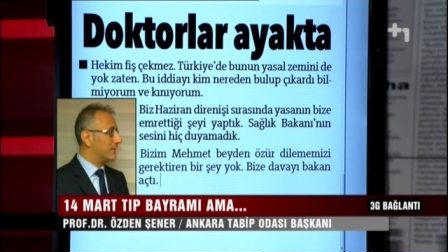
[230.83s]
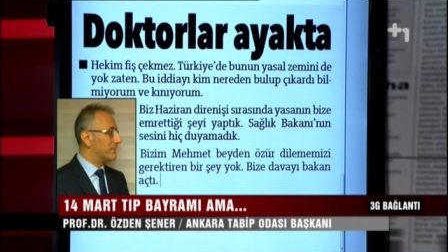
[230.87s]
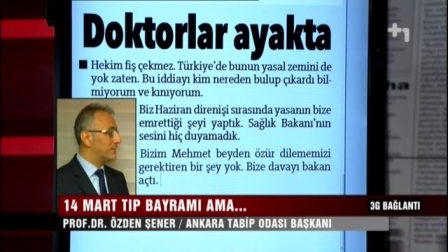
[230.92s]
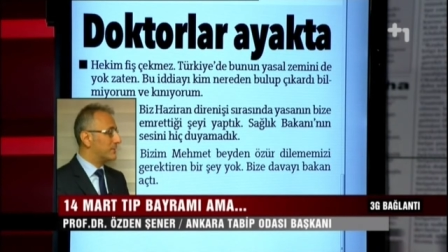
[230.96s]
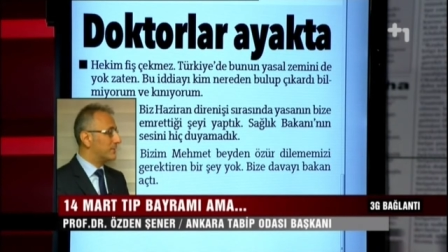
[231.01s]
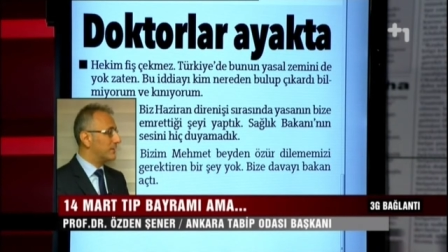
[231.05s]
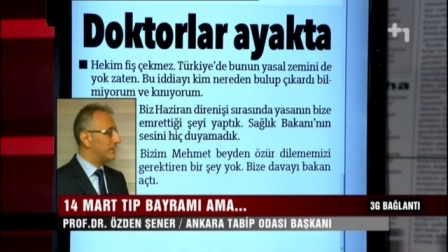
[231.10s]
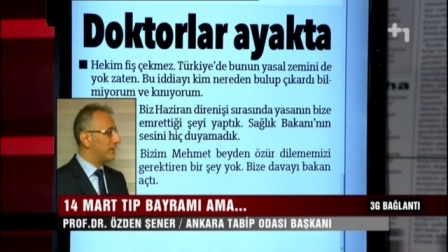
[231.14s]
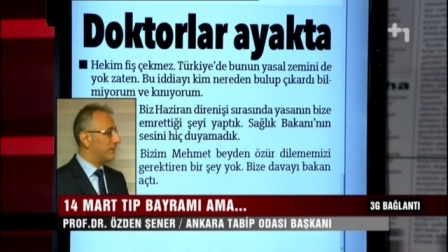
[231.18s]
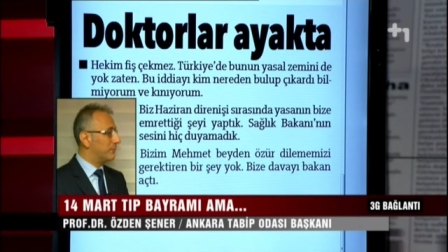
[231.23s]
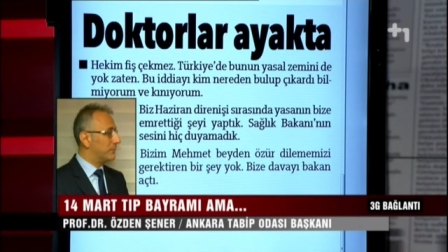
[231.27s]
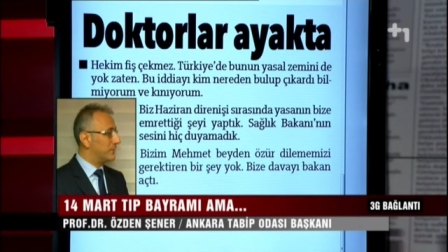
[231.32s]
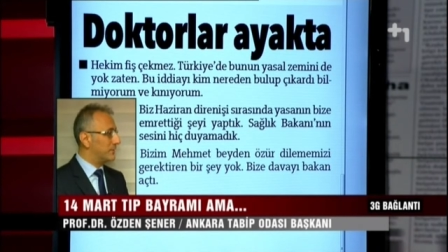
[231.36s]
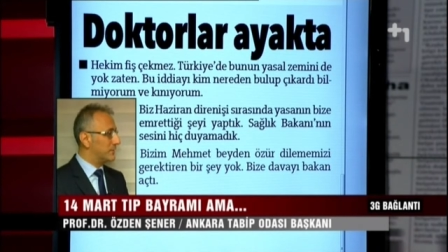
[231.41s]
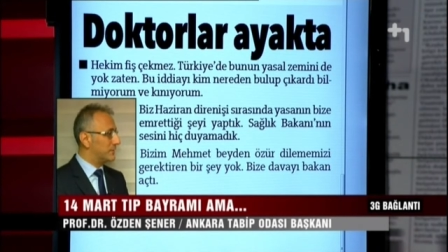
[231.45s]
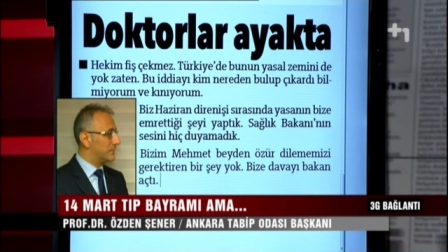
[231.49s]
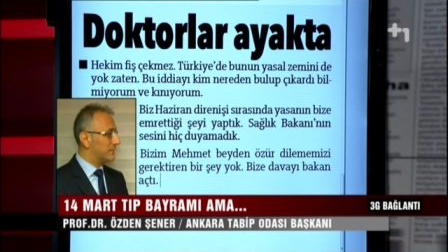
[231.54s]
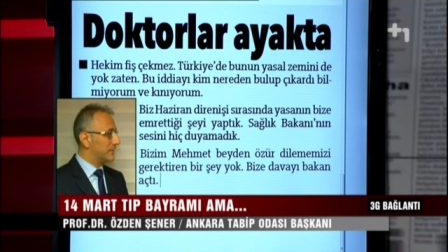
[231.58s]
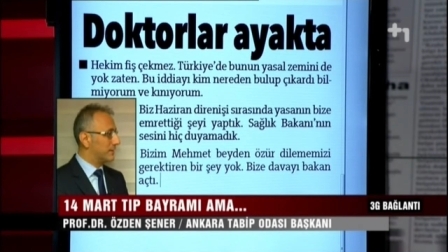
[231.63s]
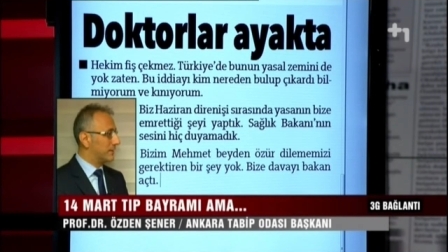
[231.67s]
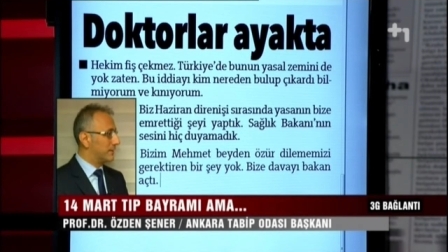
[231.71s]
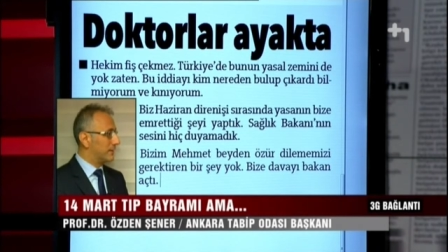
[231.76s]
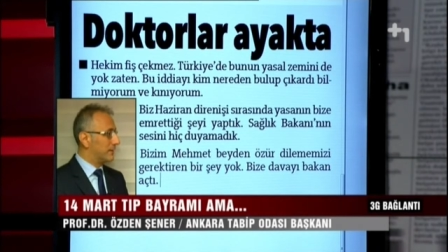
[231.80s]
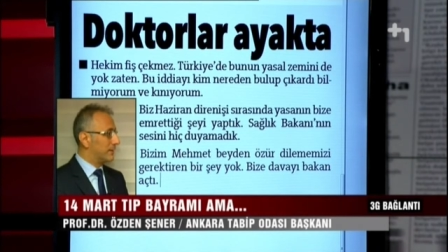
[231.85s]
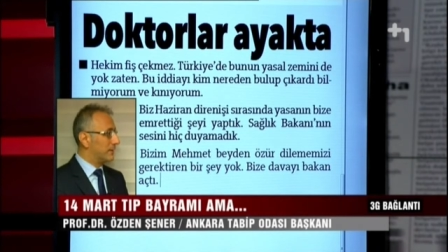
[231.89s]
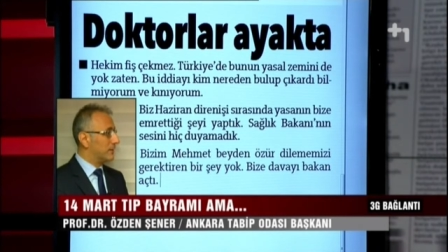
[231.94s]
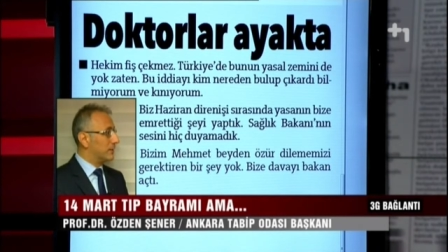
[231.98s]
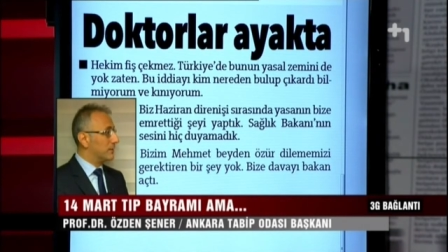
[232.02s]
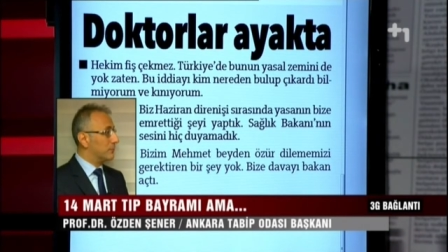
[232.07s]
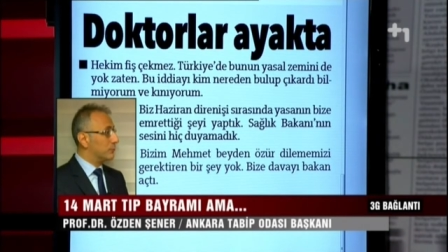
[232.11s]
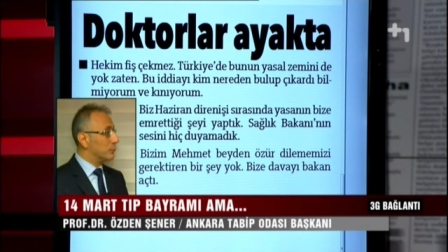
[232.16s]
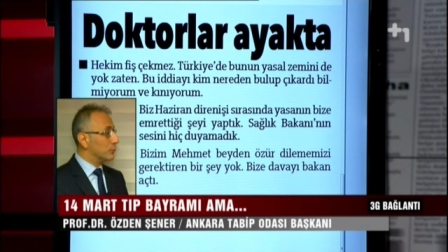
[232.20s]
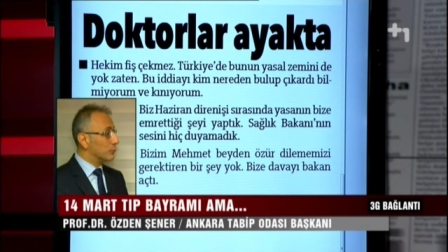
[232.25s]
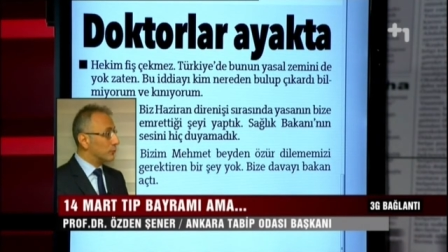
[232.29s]
Dolayısıyla biz
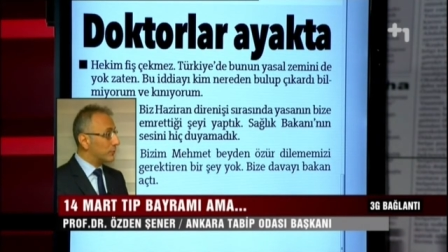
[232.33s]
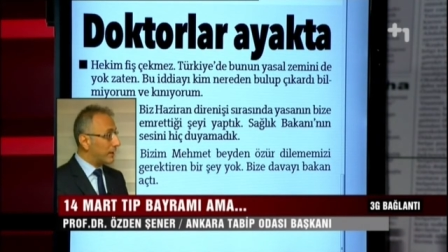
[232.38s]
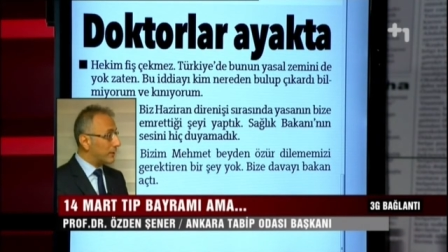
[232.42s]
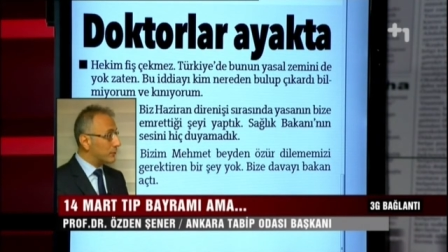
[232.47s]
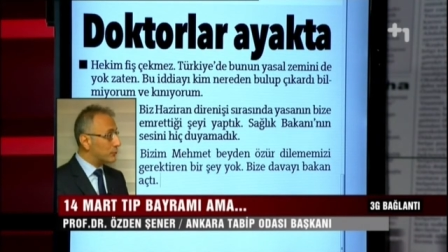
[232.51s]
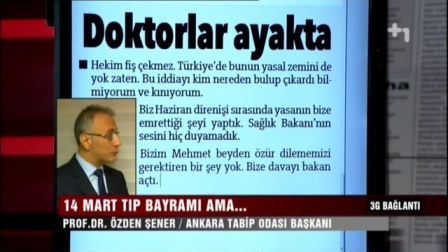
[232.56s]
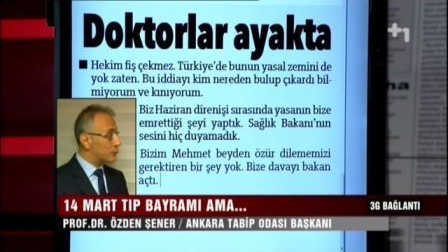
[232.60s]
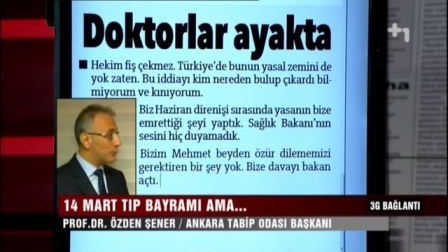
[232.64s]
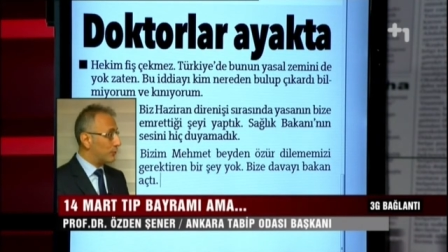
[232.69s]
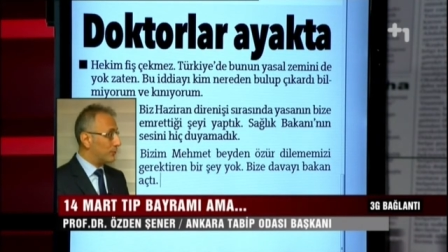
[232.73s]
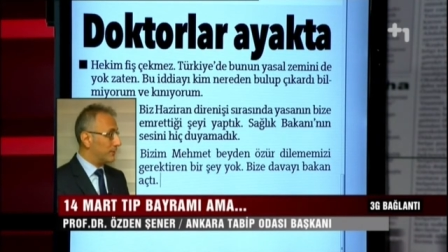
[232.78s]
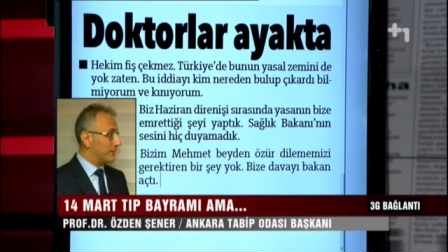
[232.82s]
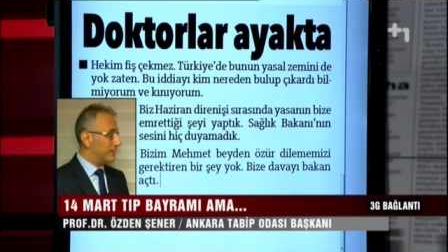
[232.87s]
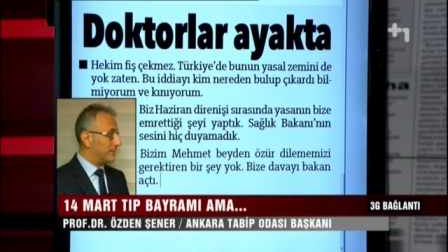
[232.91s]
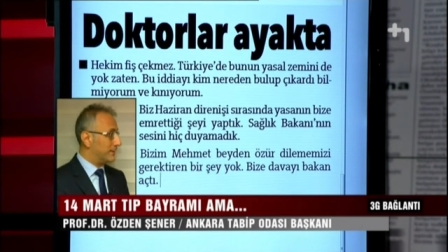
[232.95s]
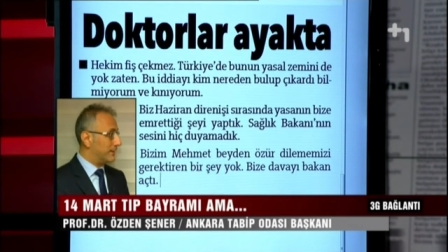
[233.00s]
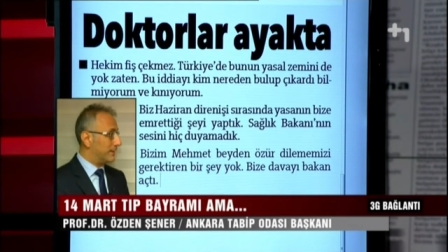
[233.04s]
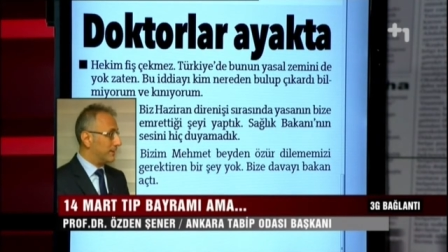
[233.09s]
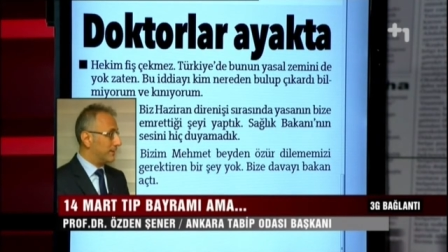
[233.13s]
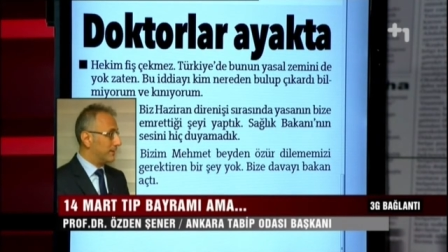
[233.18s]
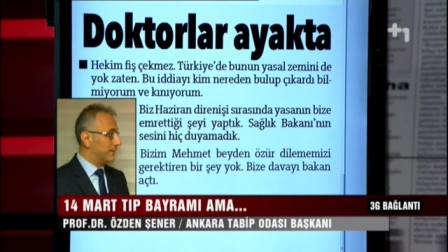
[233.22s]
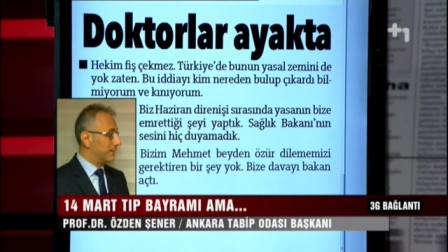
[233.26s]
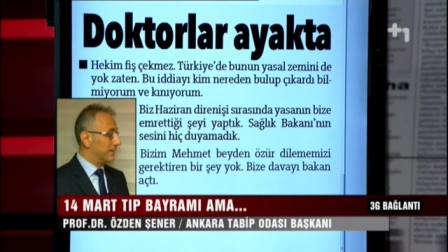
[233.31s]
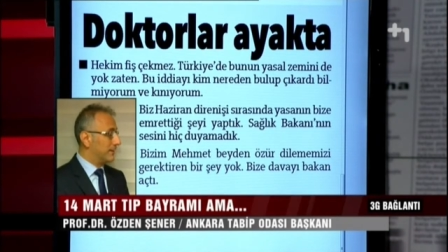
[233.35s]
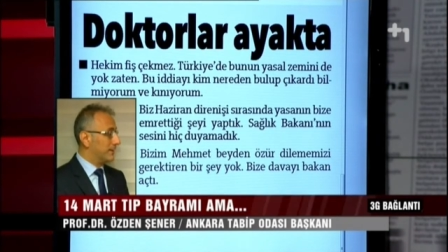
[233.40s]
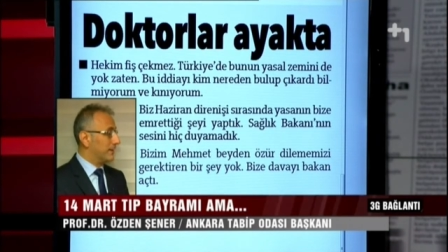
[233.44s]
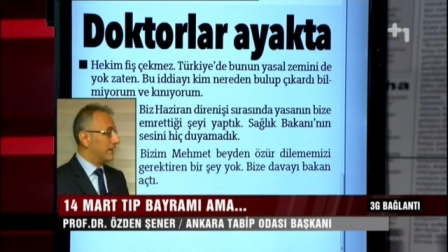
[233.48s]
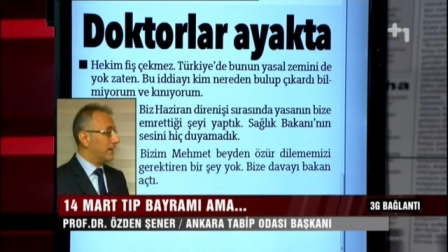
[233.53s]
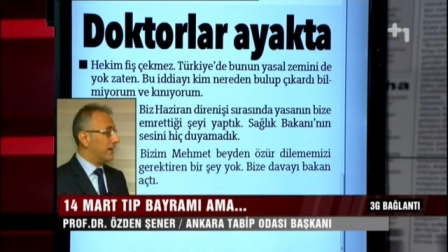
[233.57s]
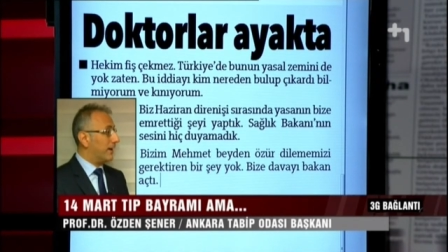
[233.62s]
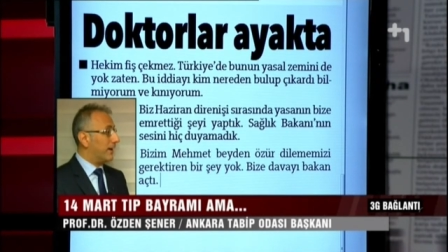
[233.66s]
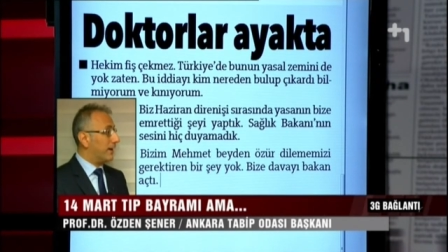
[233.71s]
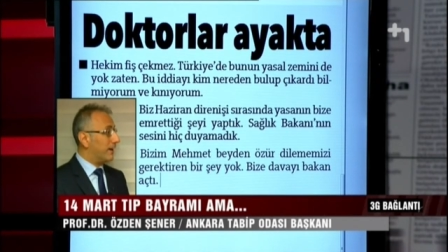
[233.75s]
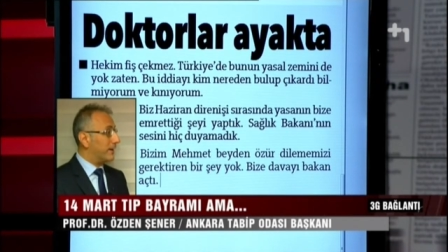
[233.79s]
bundan sonra da
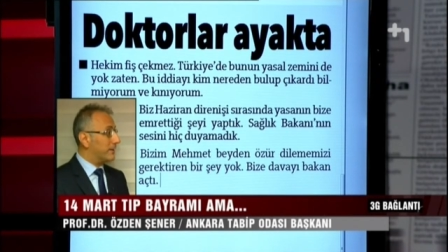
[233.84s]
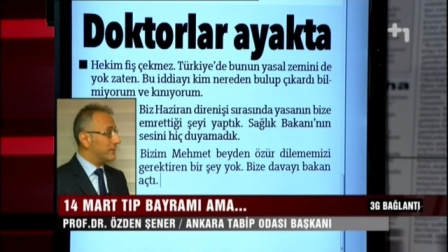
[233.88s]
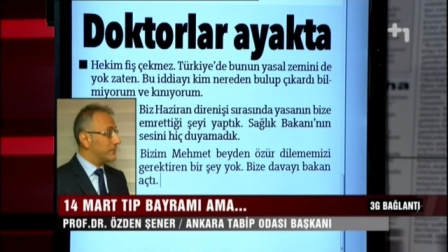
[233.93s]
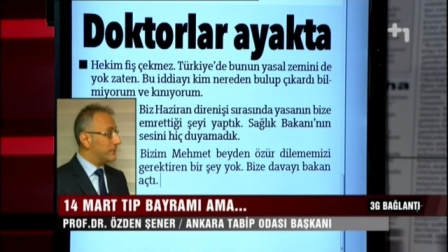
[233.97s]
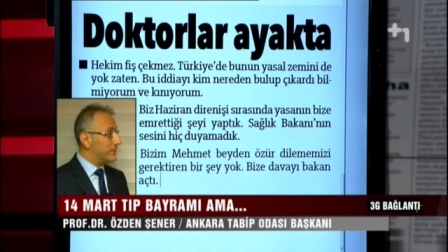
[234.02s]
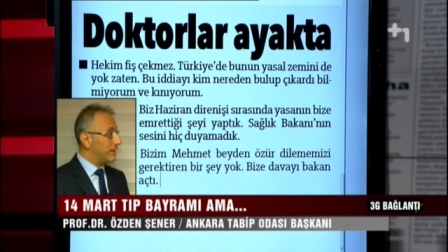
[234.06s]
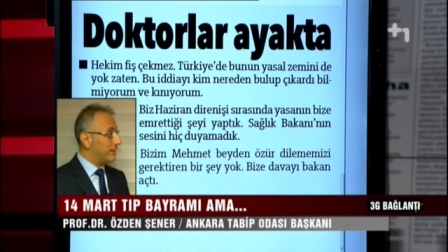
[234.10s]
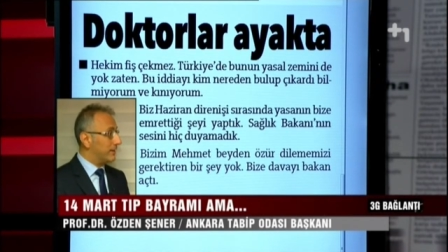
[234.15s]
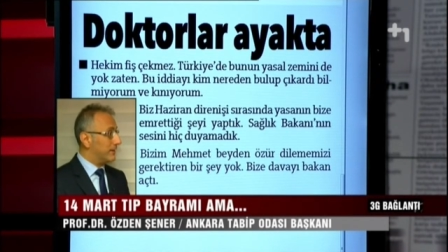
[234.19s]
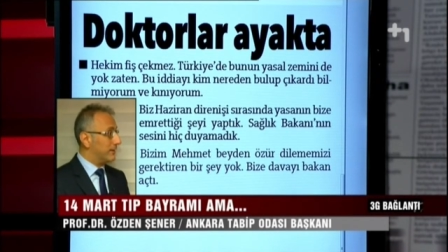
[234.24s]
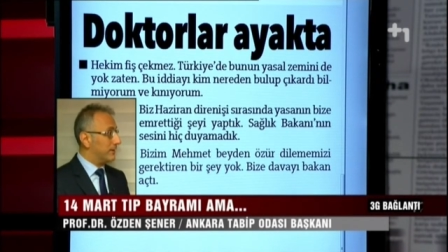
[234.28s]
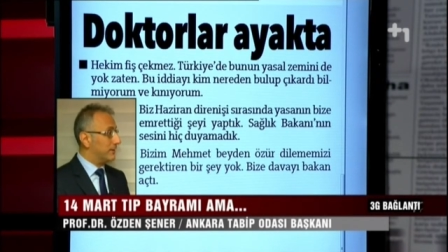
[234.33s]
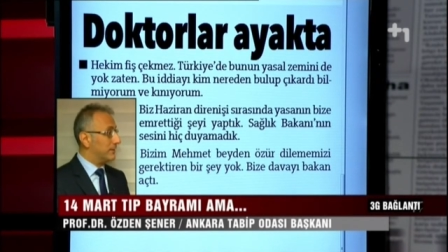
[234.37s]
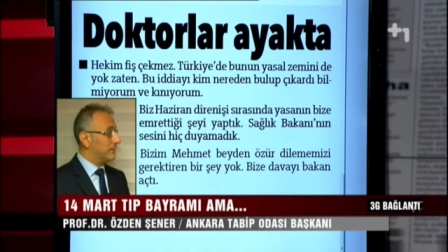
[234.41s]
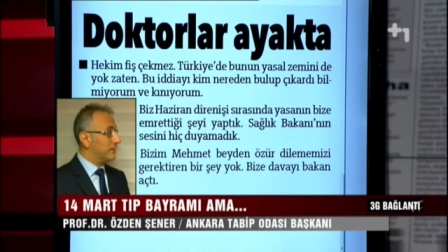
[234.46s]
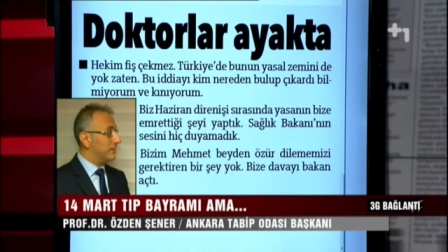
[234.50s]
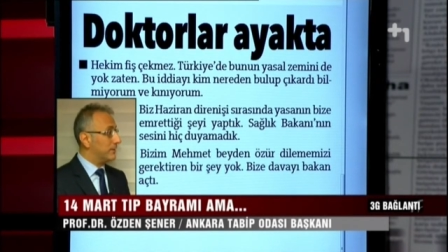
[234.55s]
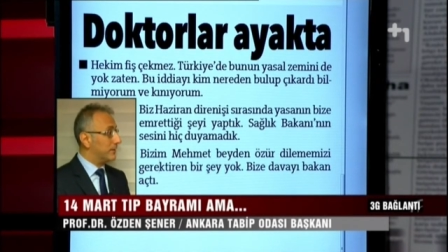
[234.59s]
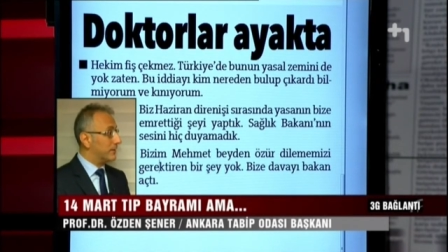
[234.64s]
acil,